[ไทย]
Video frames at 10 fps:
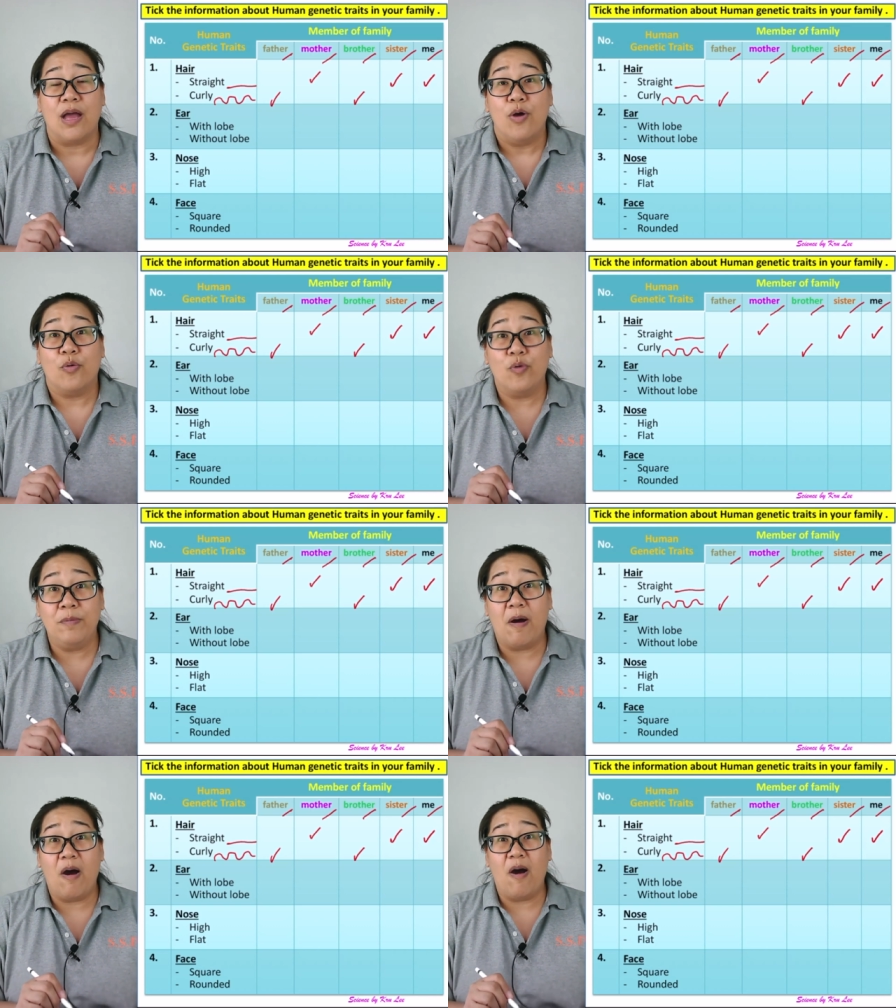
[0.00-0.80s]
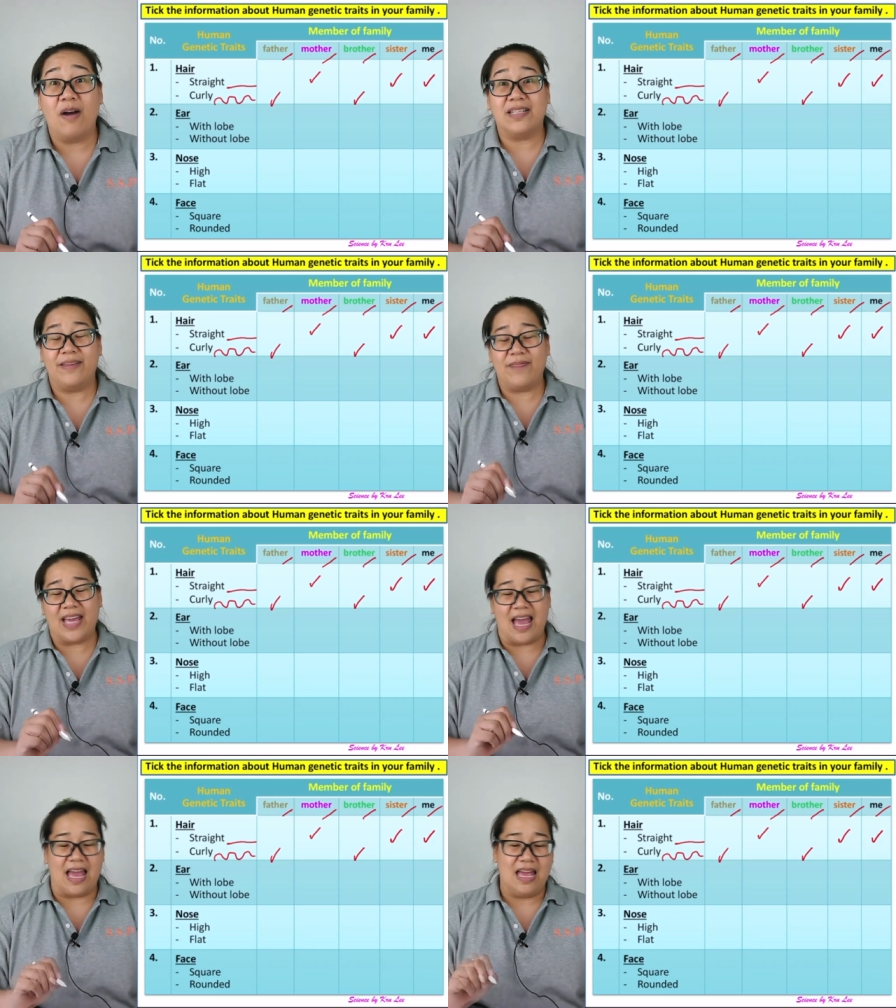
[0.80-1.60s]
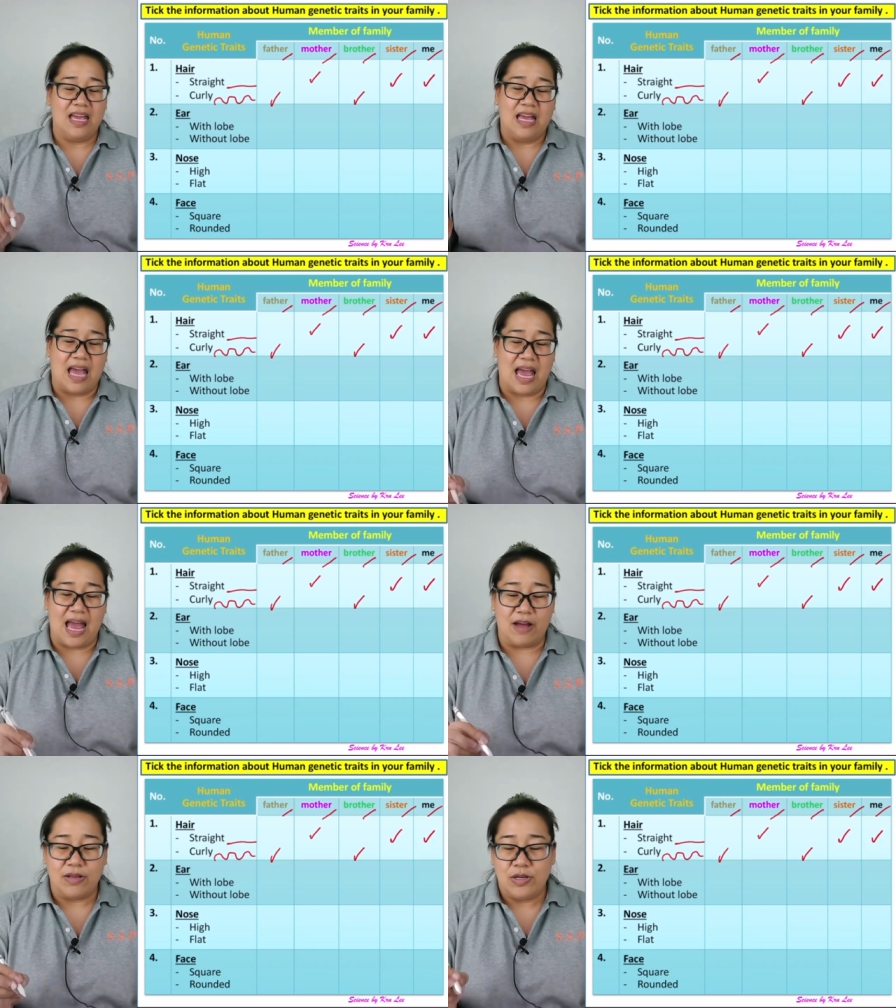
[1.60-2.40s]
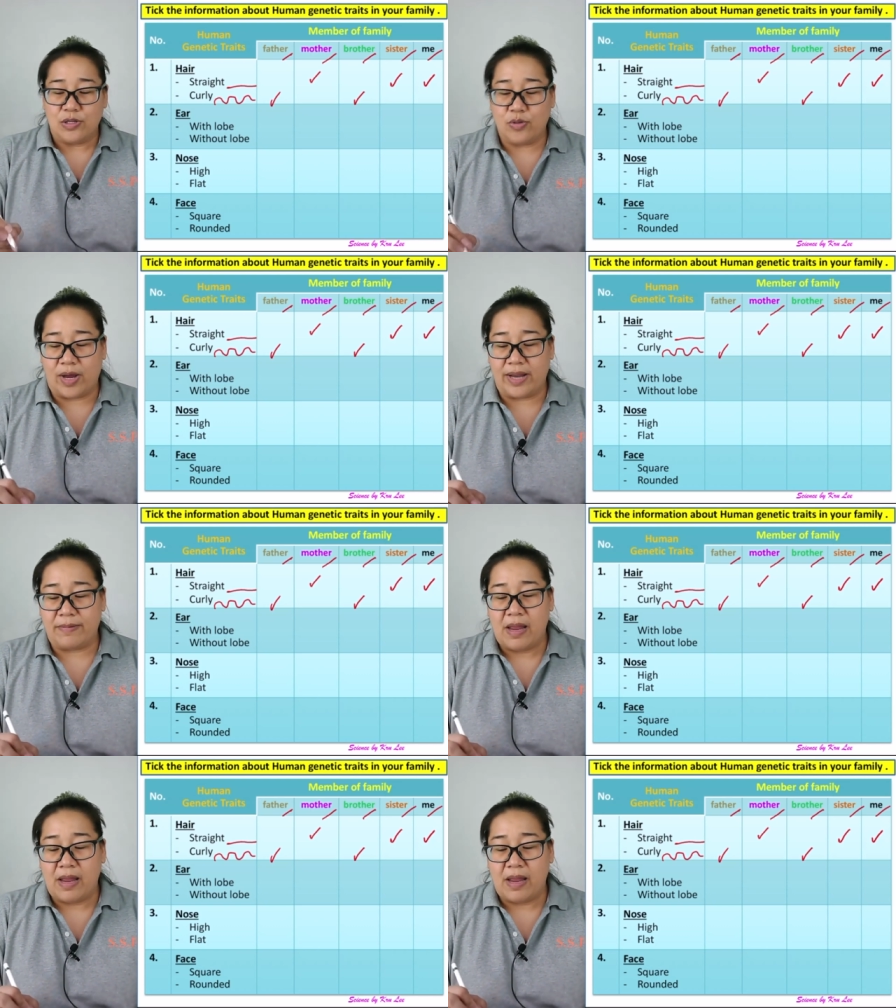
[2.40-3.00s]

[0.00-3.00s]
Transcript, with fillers: กคุณพ่อใช่ไหมคะ อ่า ส่วน